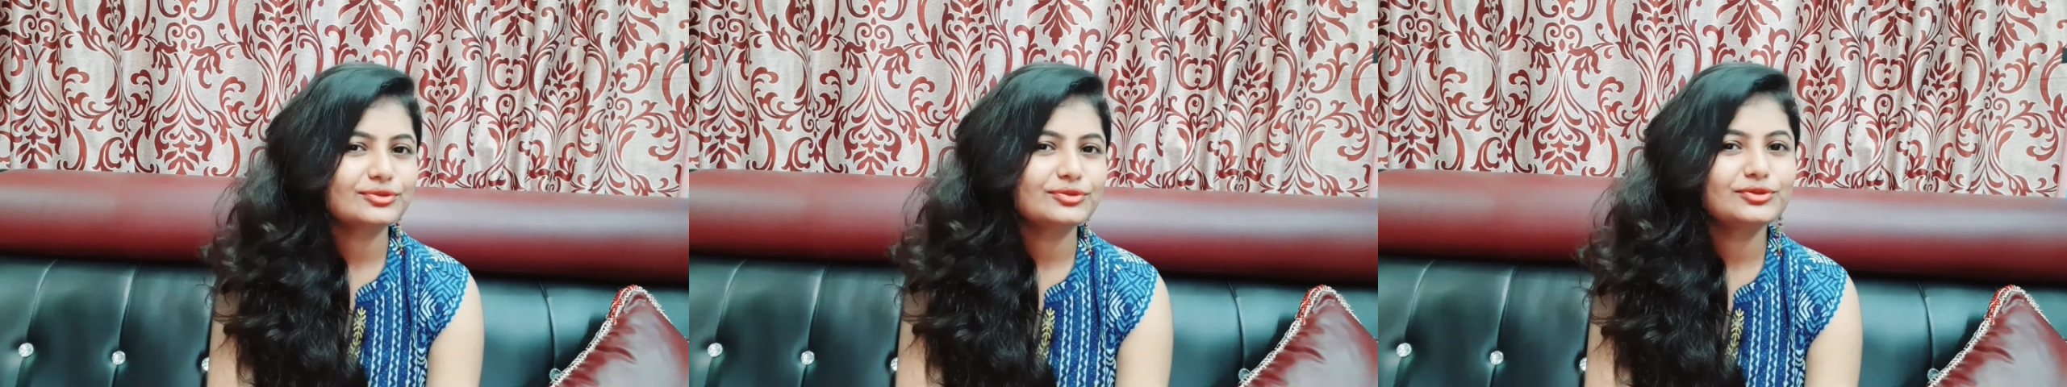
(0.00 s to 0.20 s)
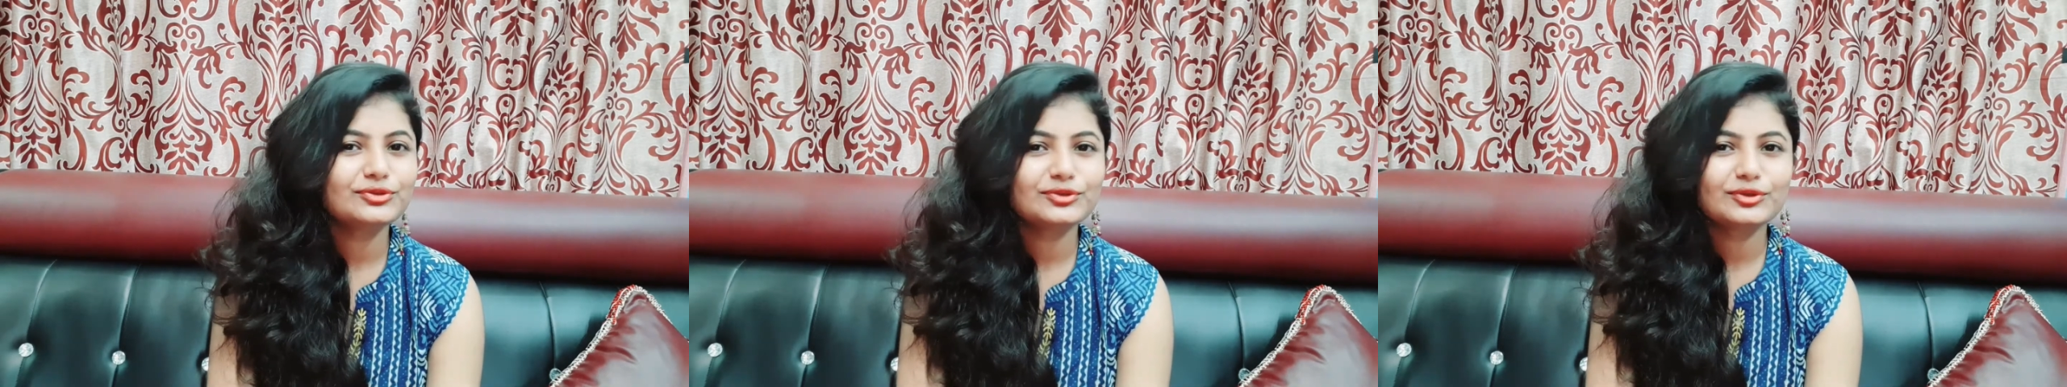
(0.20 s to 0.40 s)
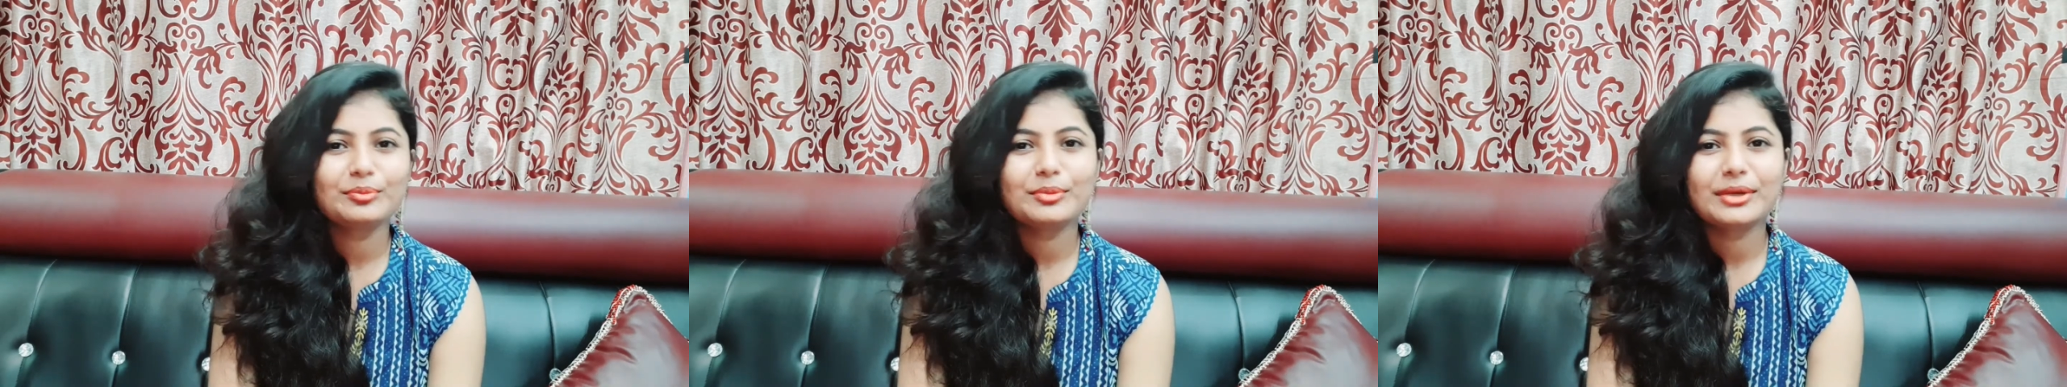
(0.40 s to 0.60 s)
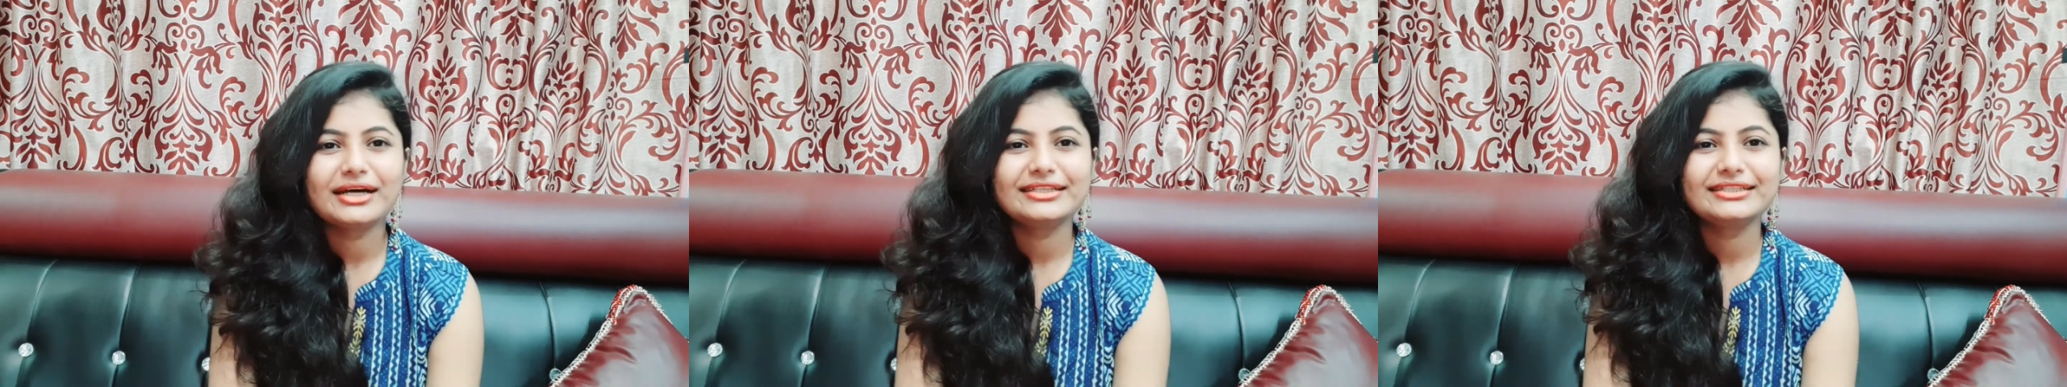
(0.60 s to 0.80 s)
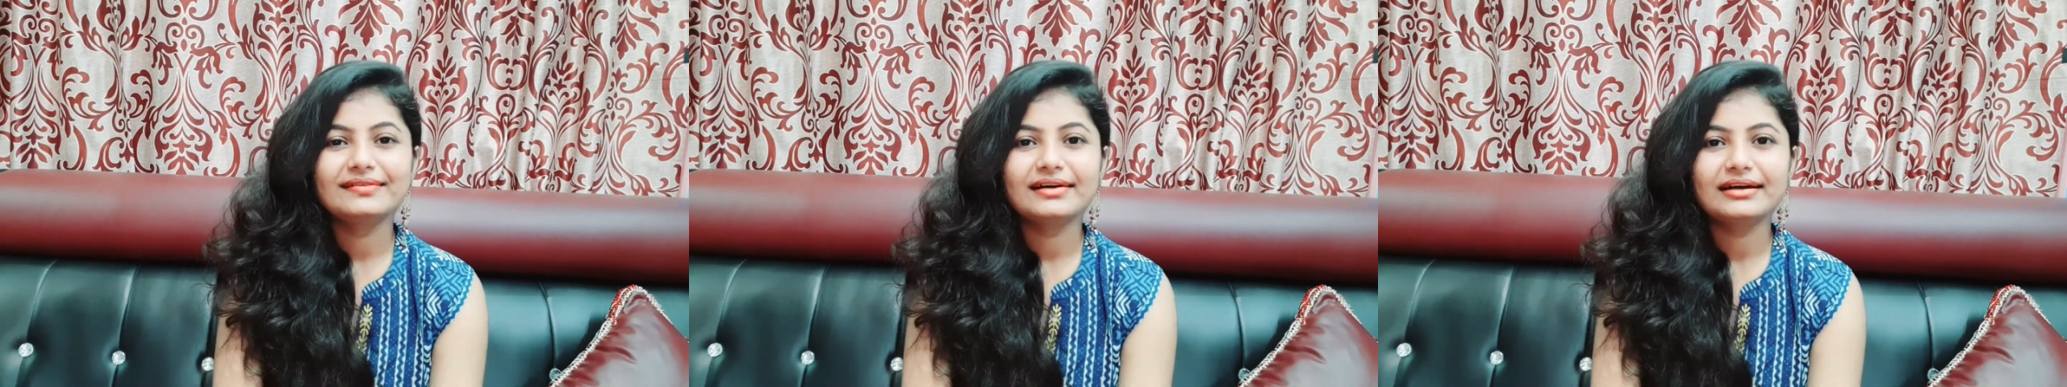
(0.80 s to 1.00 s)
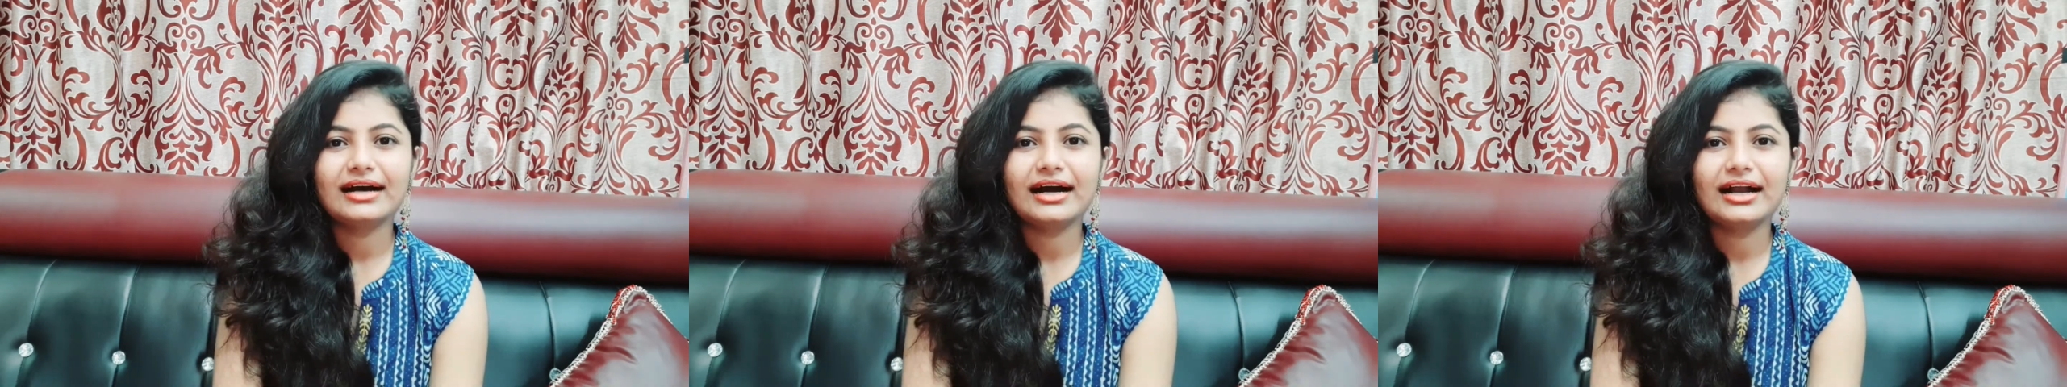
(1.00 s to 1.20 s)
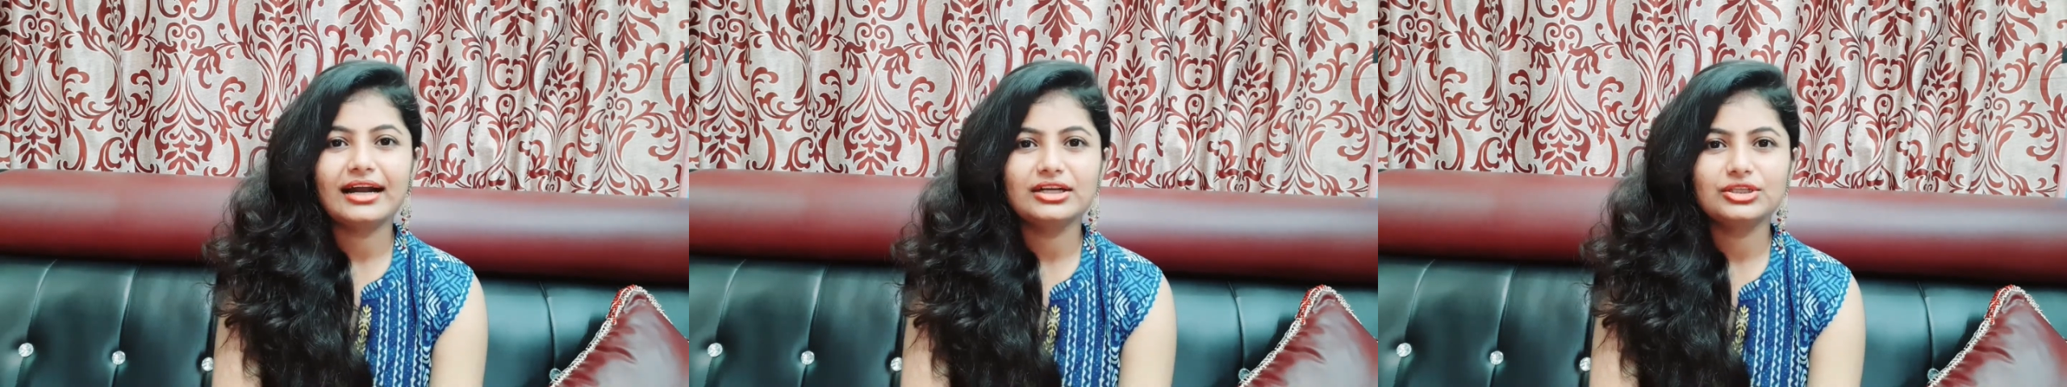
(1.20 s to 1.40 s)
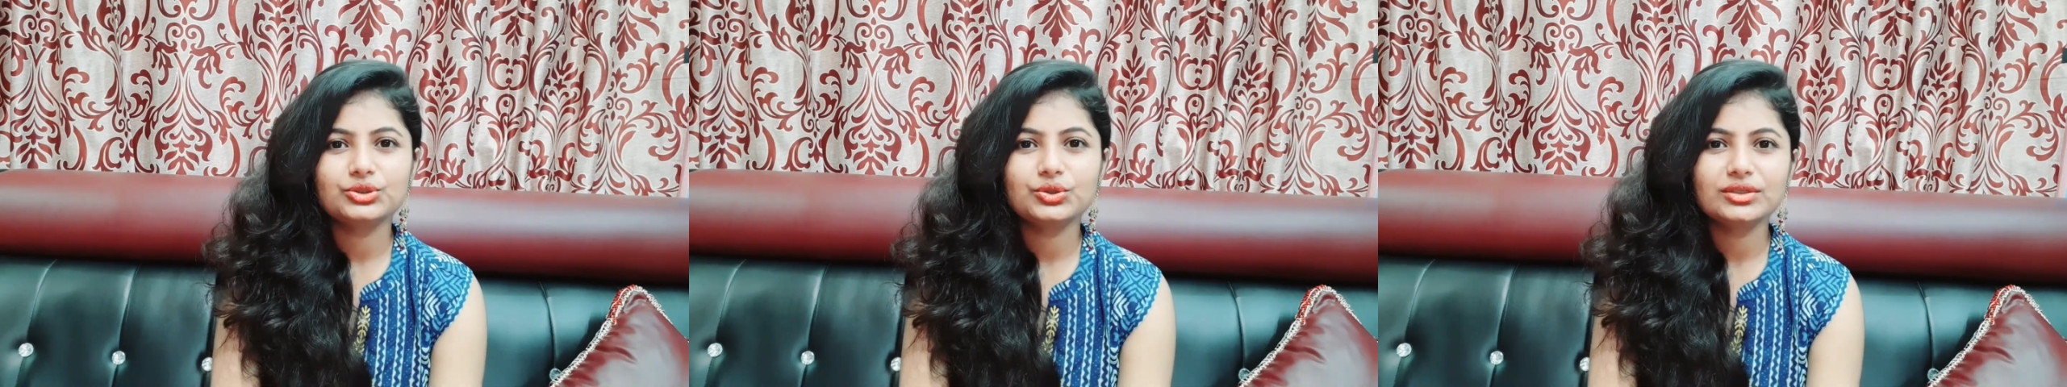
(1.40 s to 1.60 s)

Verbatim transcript: পুজো তো মাস্টই আর